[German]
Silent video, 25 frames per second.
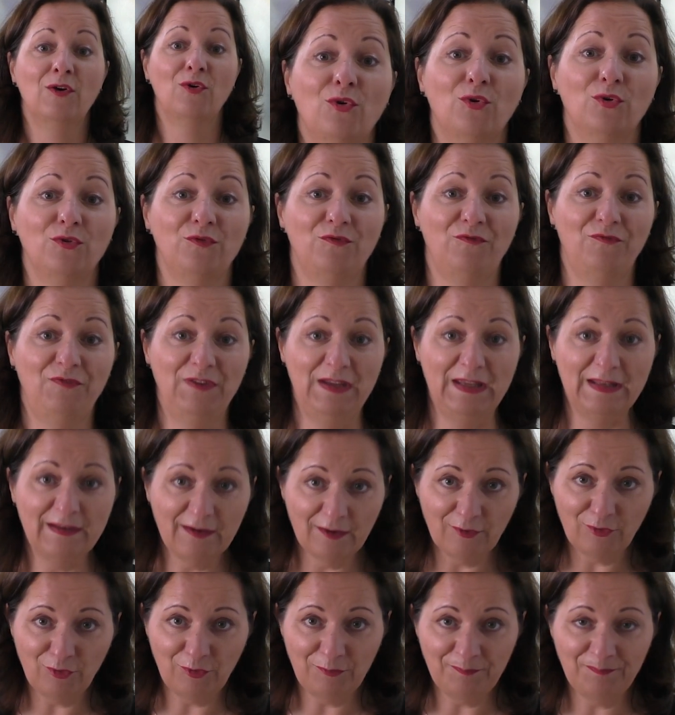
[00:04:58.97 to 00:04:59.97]
Und
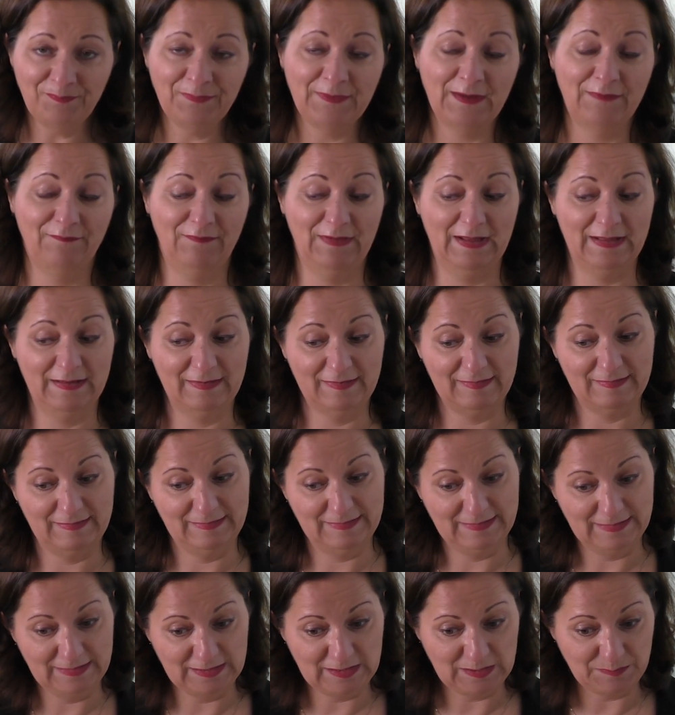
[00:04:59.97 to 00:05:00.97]
wiederum, wenn es
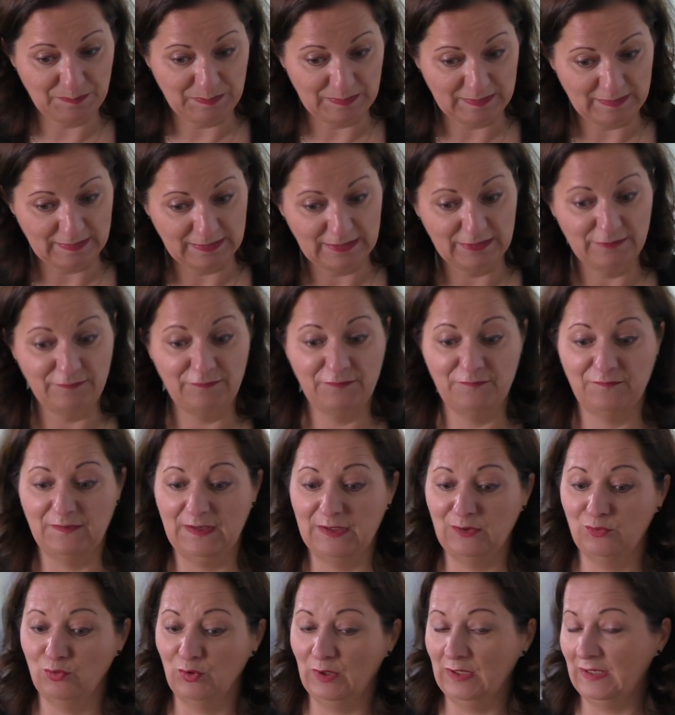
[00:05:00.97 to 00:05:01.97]
dich betrifft,
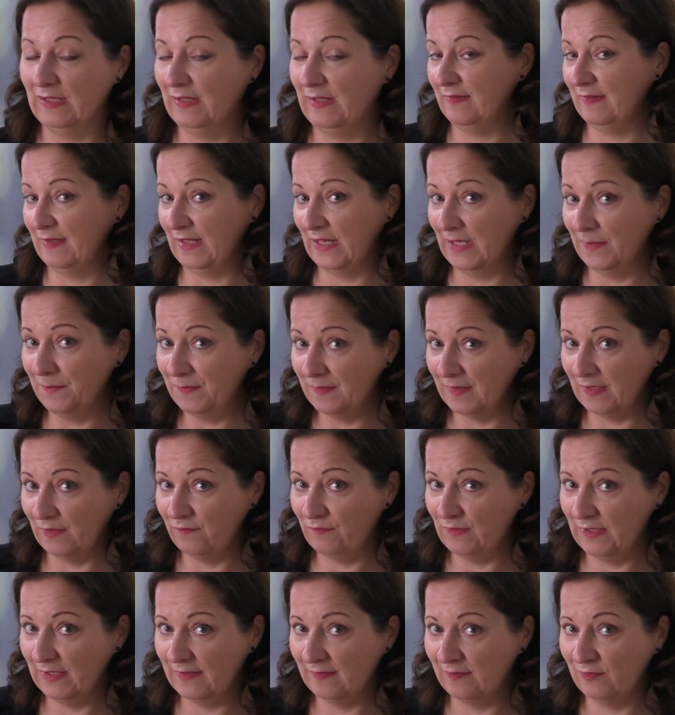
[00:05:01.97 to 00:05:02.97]
wenn du in
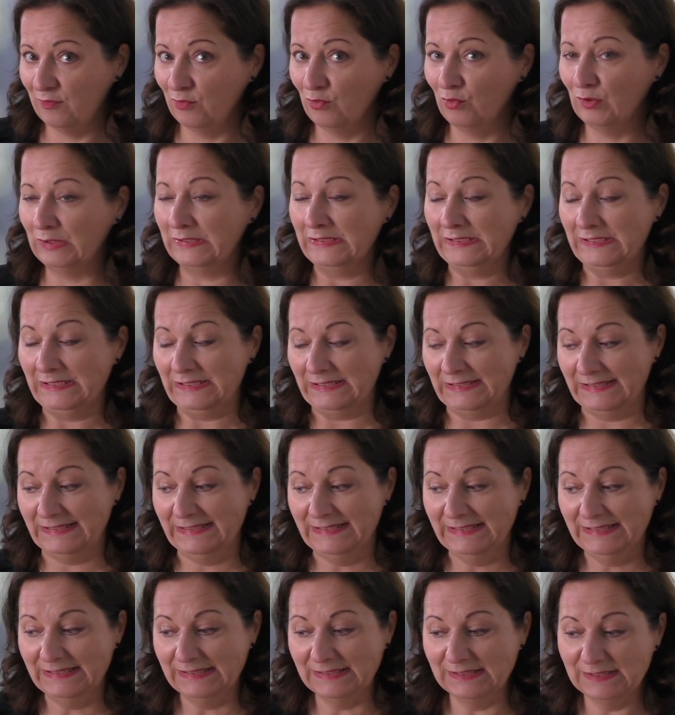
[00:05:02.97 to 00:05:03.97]
Selbstreflexion
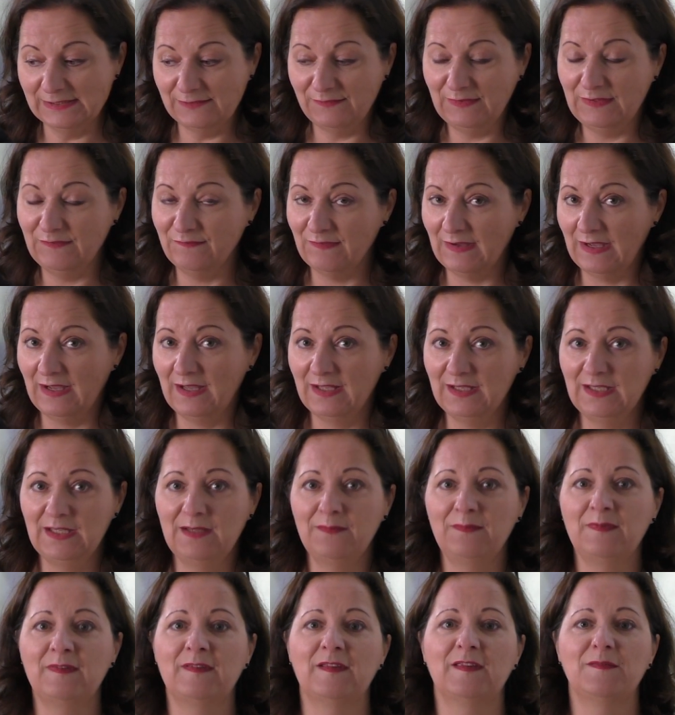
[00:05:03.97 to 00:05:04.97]
irgendwie
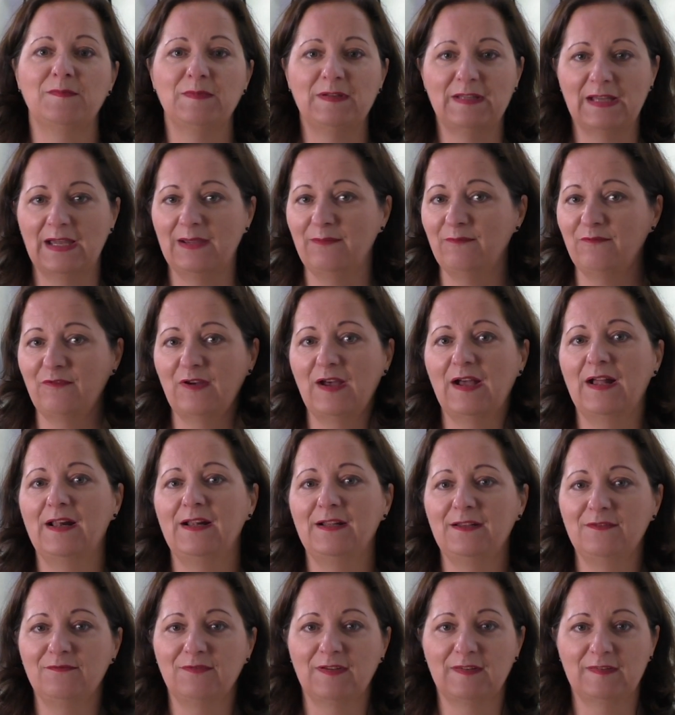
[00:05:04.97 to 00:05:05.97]
wahrnimmst, dass mit deinem
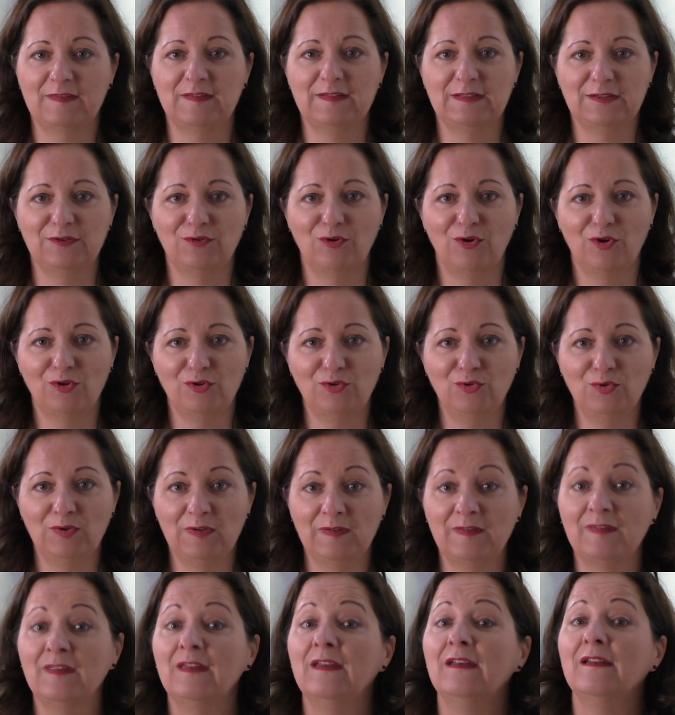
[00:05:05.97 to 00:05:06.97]
Verhalten was nicht in Ordnung
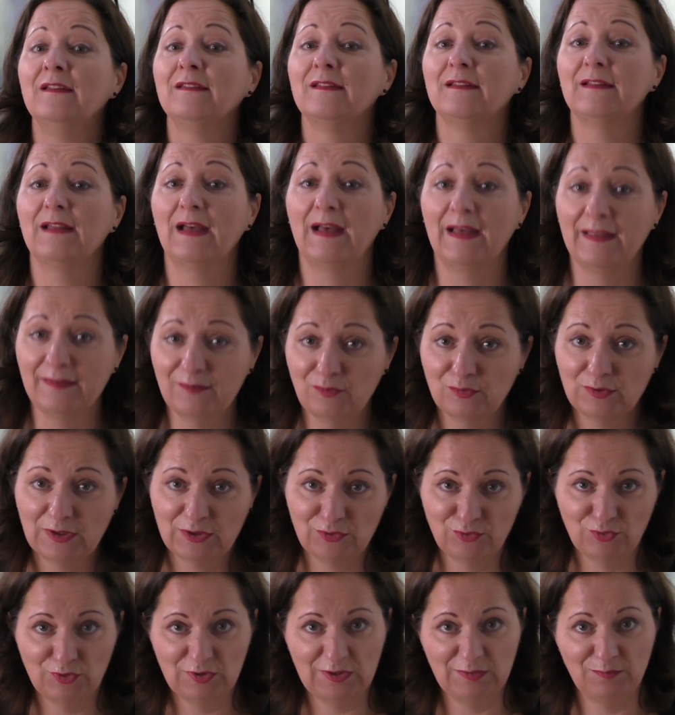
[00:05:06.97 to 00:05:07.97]
ist, dann hast du
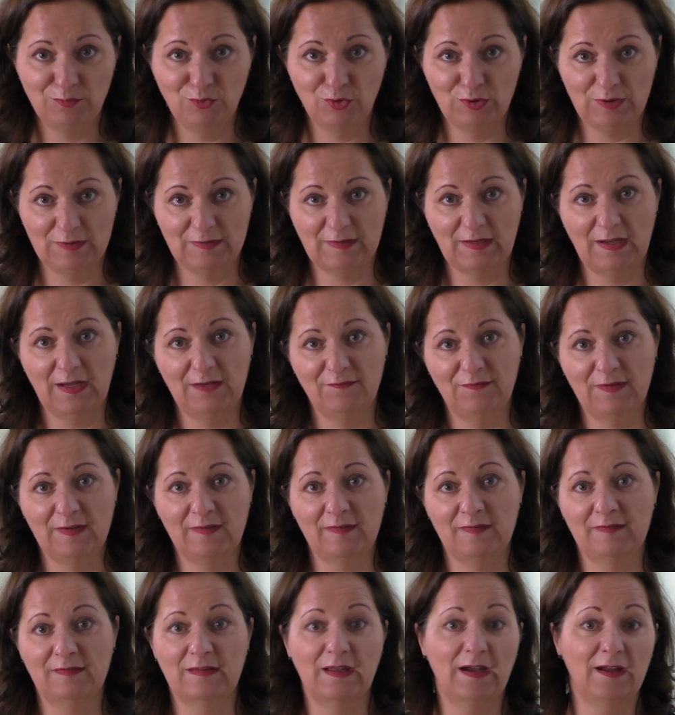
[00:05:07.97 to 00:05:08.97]
natürlich die Möglichkeit,
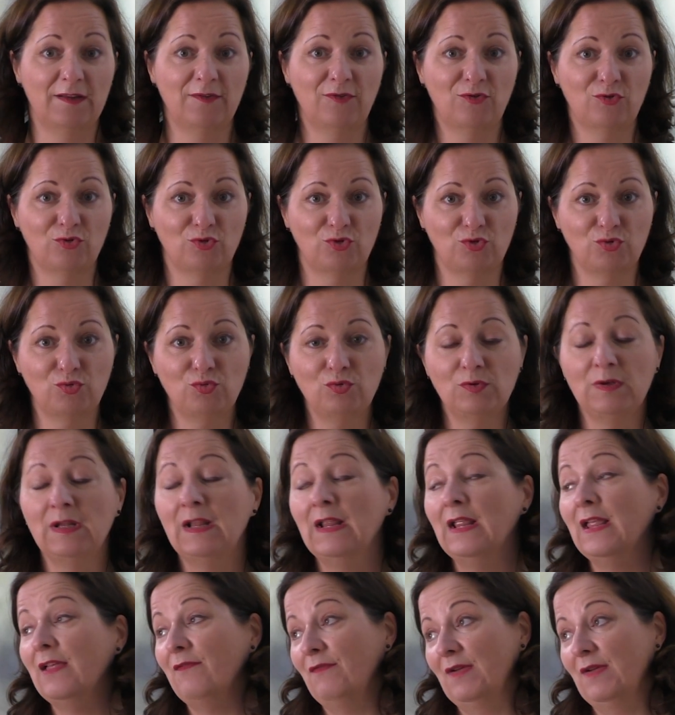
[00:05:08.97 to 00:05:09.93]
was daran zu tun.